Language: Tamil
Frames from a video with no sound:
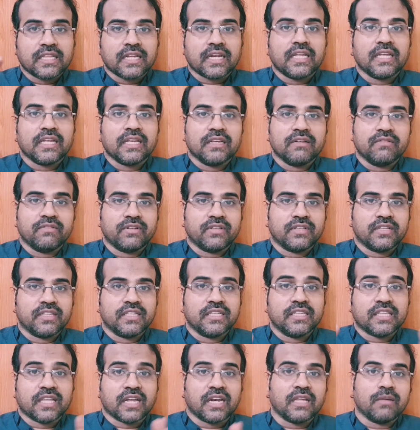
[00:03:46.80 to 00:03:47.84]
தலைக்கு வந்தது
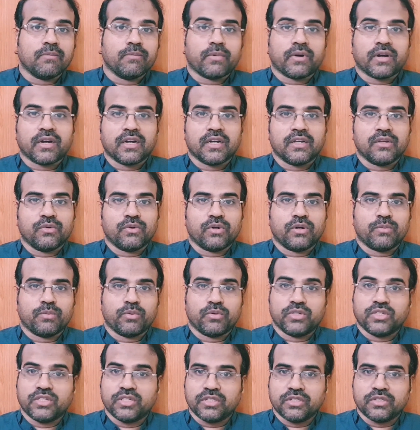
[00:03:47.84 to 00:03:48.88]
தலைப்பாகையோட
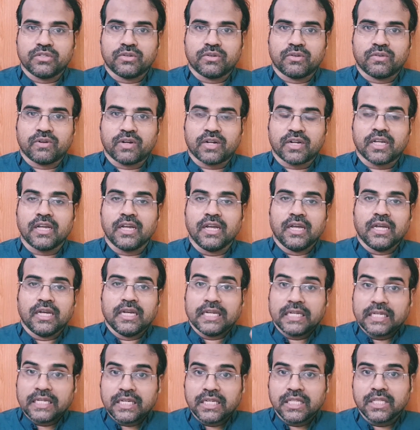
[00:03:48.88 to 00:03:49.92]
போச்சுன்னு சொல்லுவாங்க
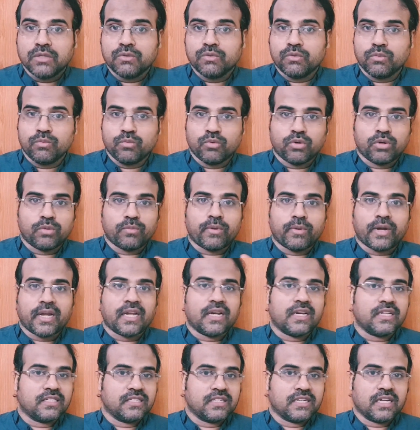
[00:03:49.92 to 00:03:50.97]
இதுவும் ஒரு
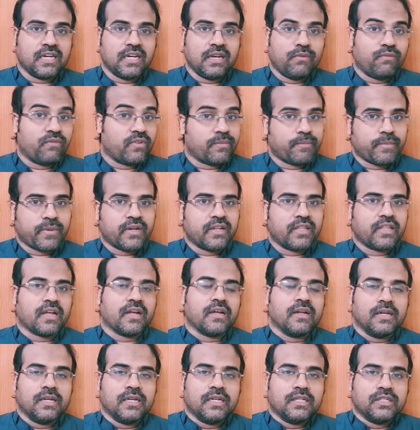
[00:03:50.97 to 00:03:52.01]
பயாலஜிக்கல் வெப்பன் தான்
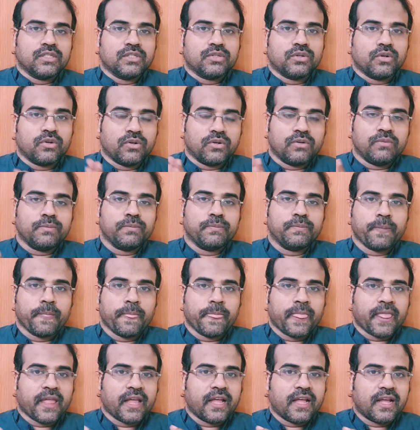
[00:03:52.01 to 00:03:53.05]
ஸோ
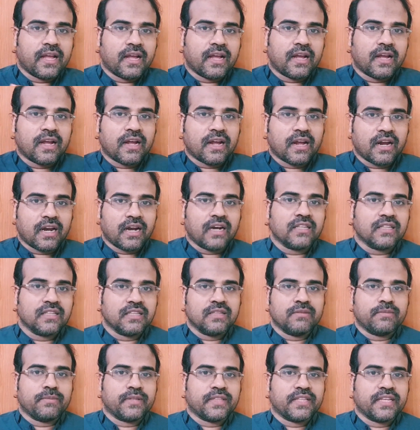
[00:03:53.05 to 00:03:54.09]

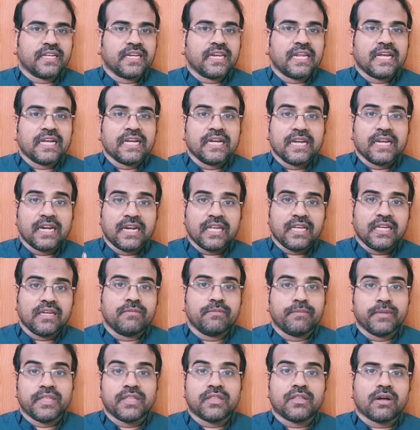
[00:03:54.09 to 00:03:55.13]
அடுத்தது பார்த்திங்கன்னா கிரீக்
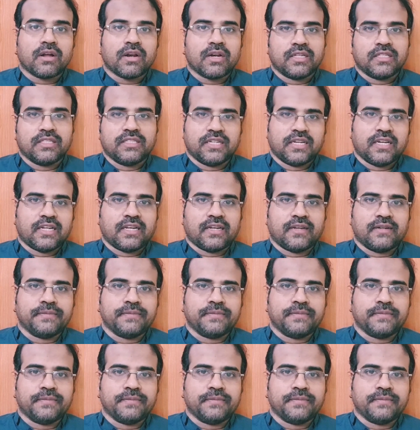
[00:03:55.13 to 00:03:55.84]
மித்தாலஜியில்